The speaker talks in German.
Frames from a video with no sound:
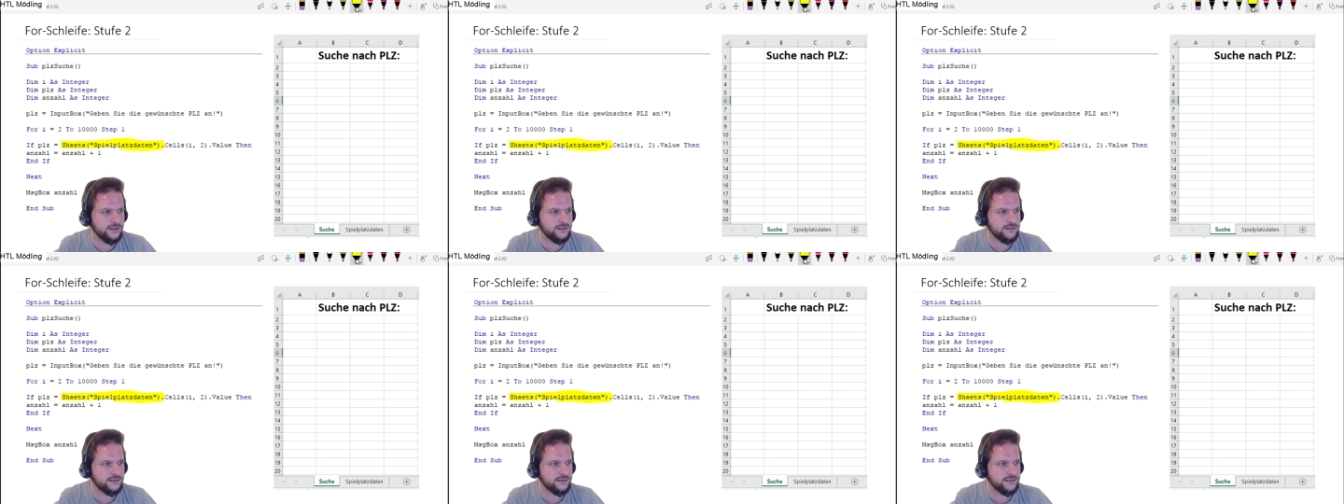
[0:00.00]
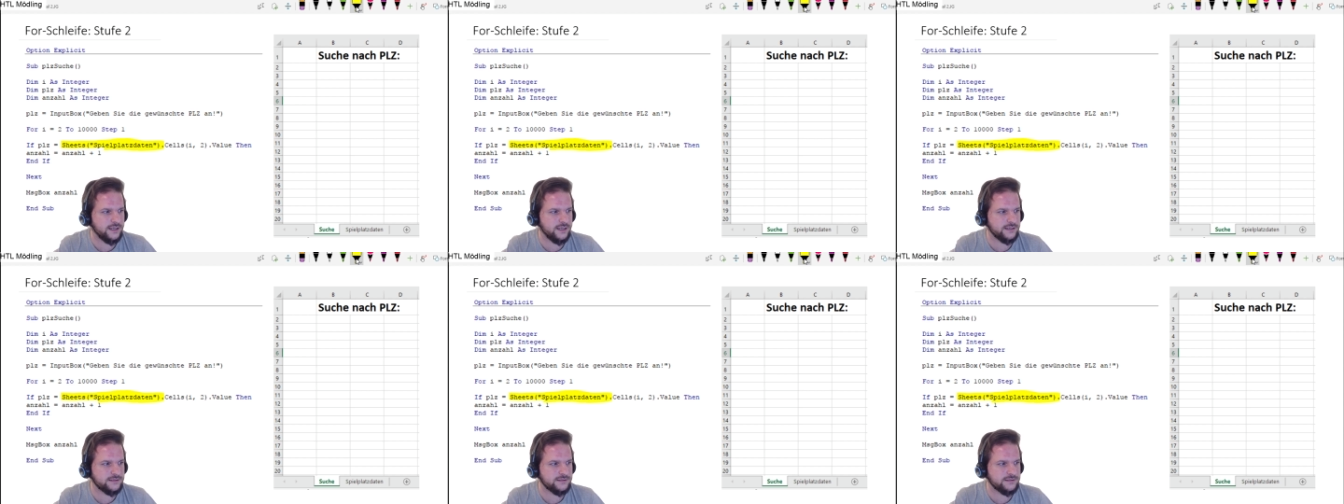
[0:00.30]

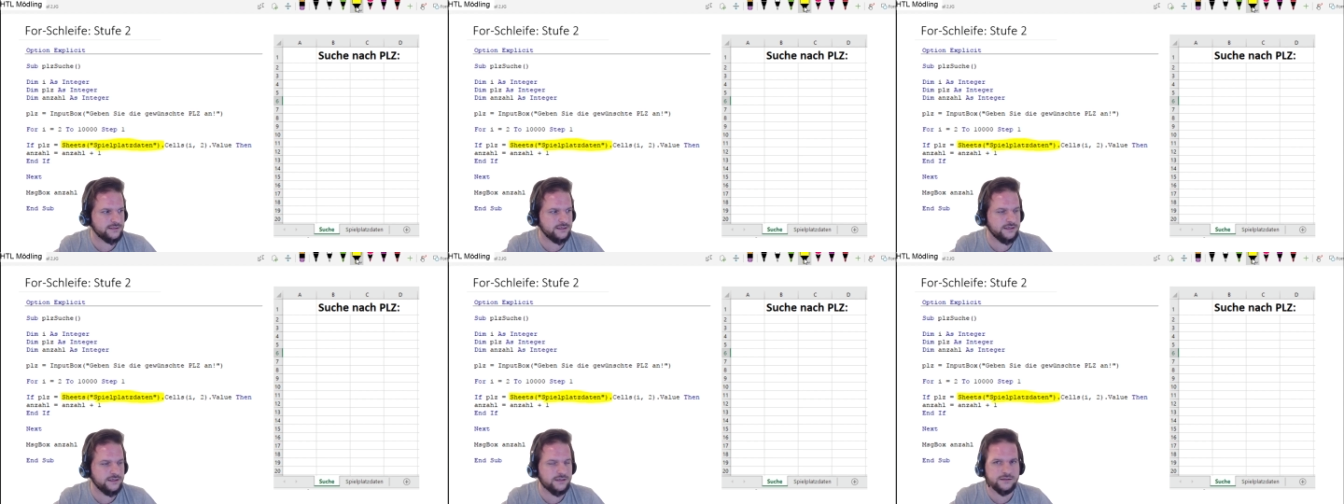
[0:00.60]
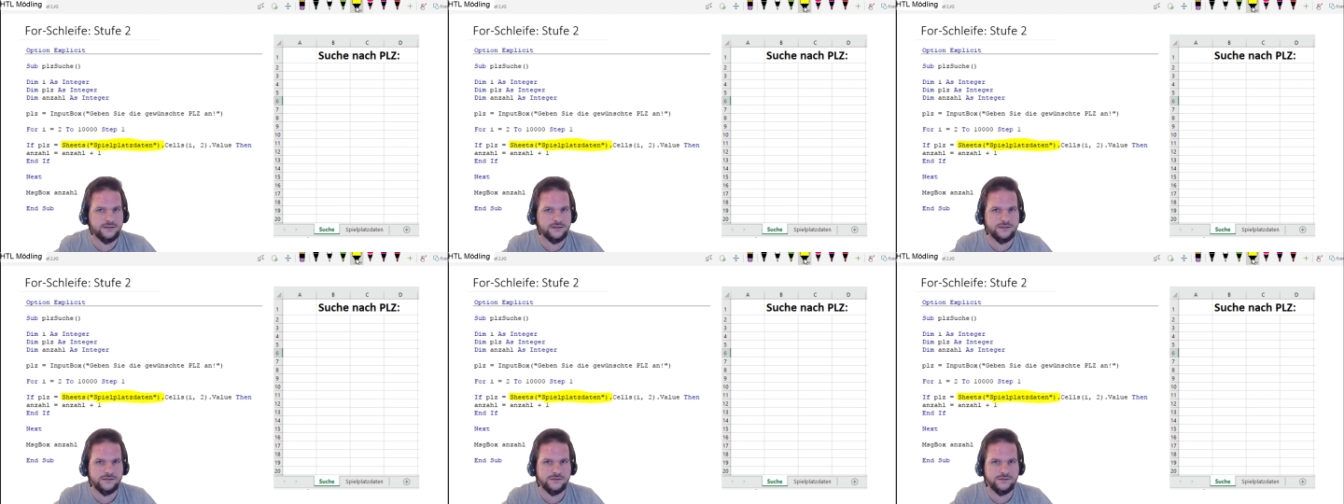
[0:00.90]
das hier
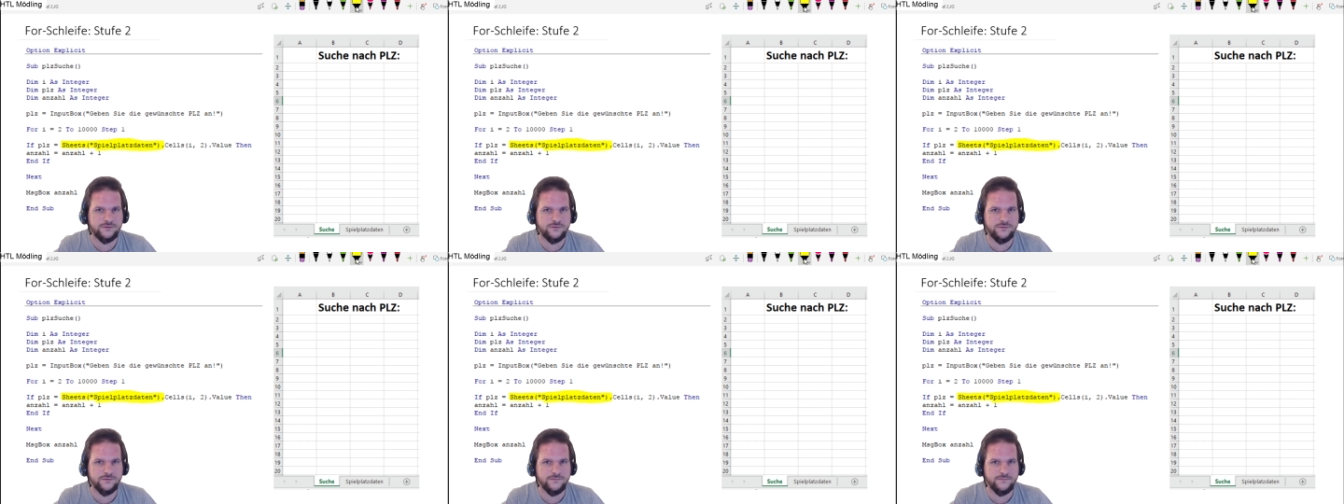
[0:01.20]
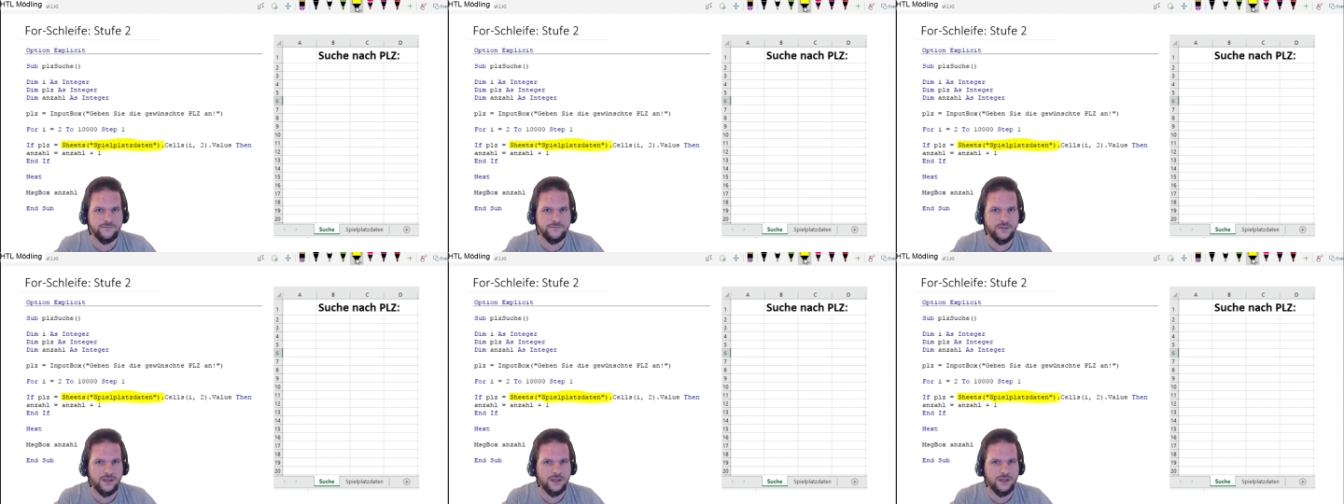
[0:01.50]
dazu.
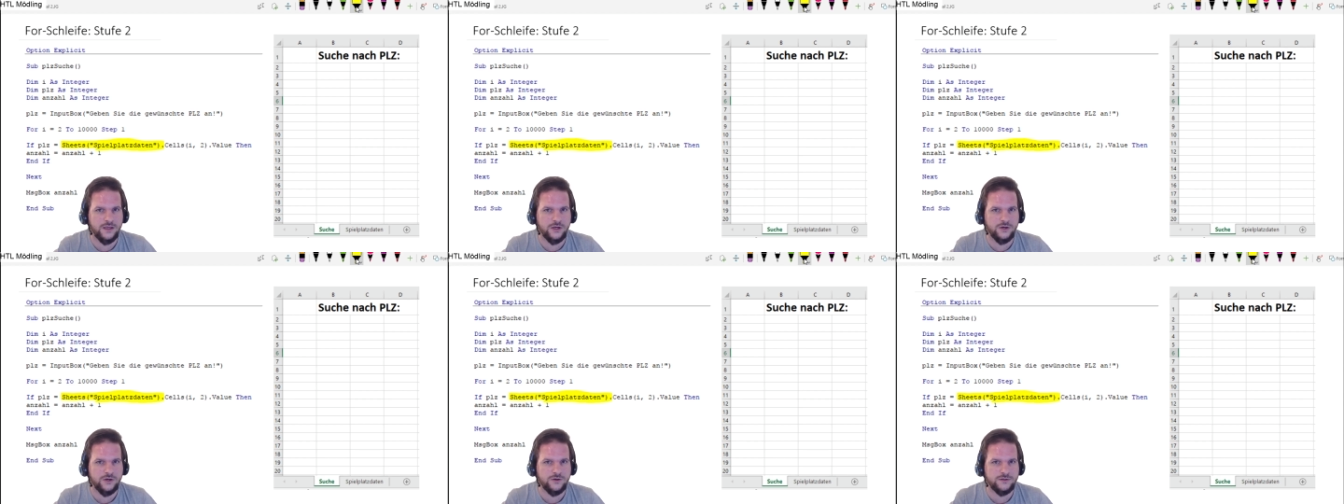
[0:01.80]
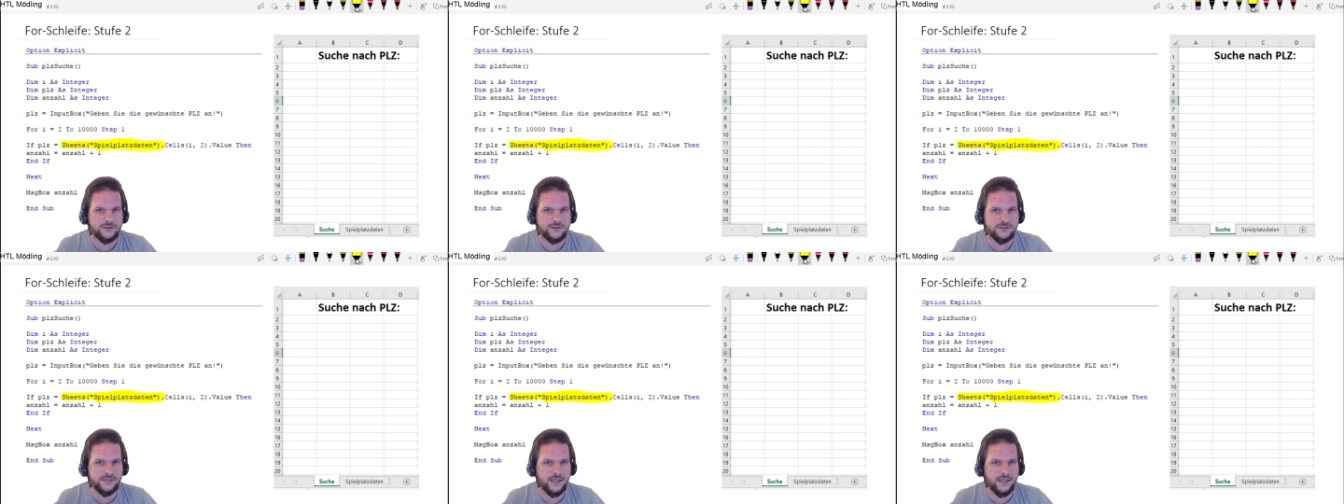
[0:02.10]

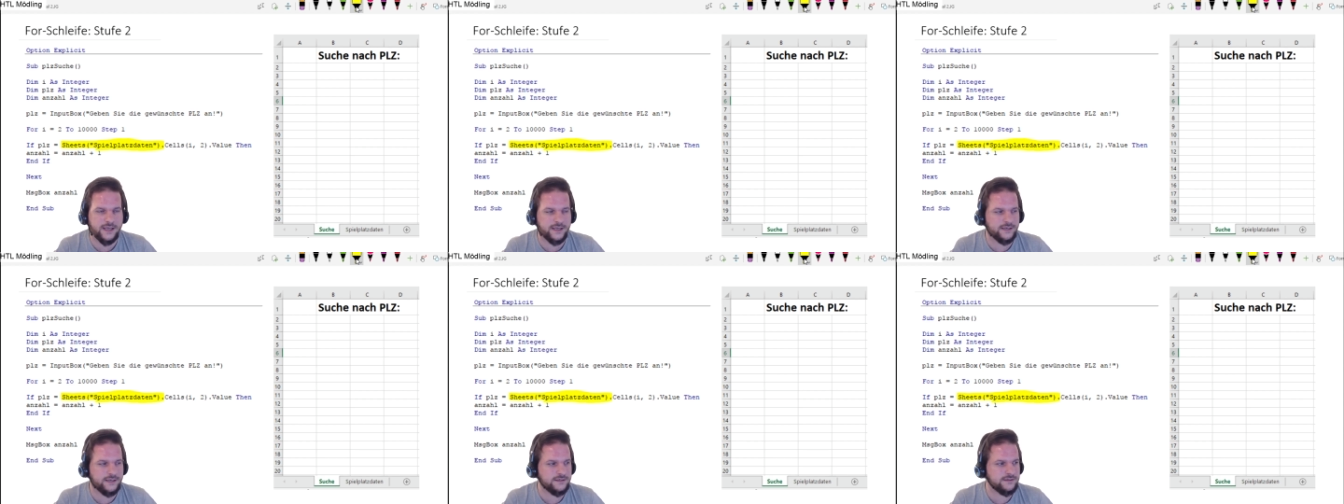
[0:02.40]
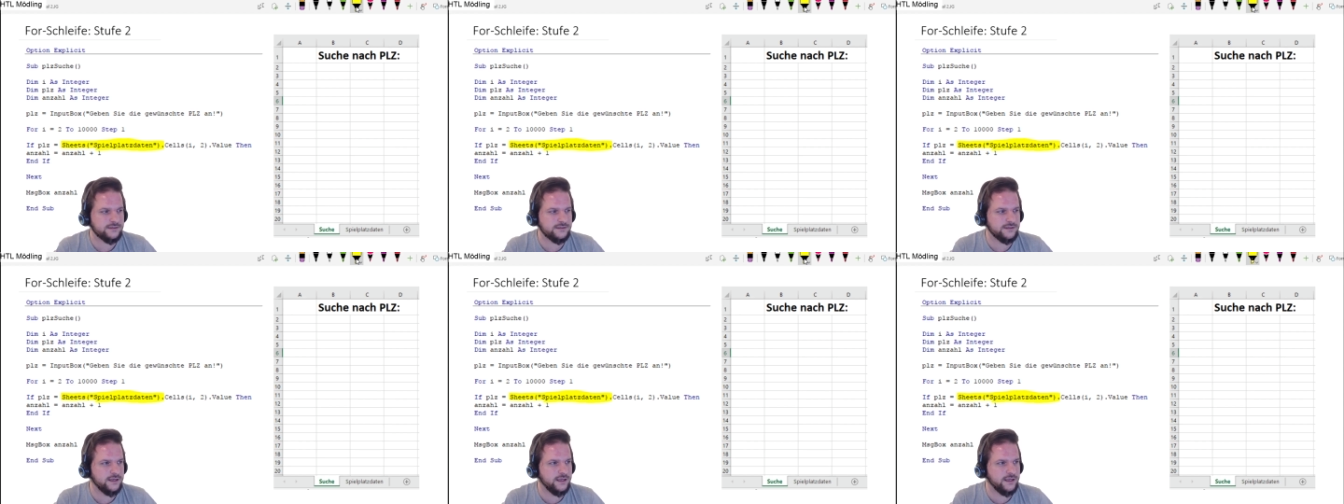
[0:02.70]
Das
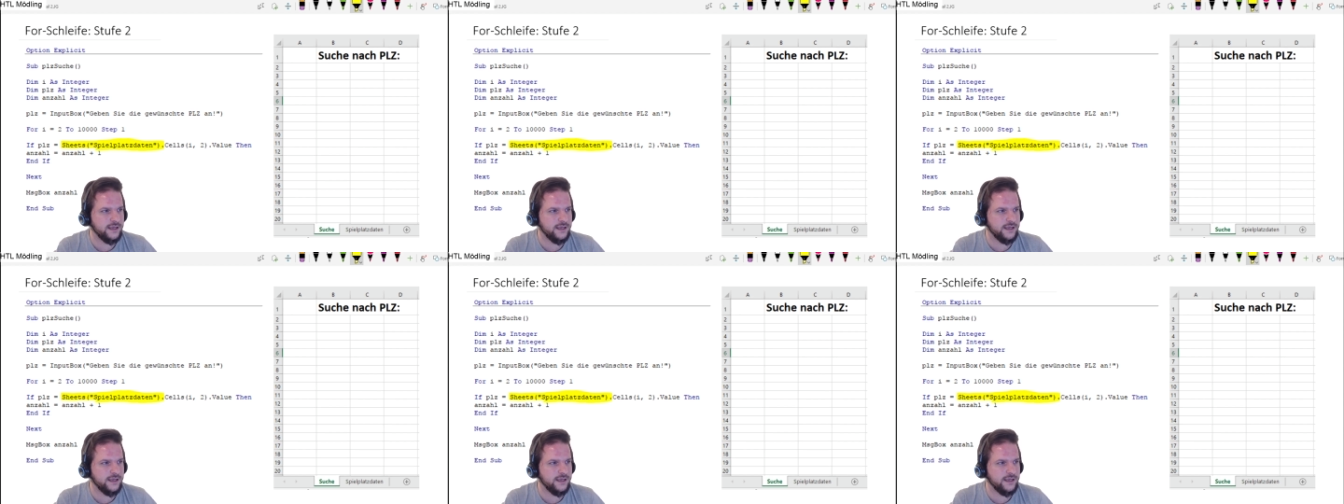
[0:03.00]
heißt,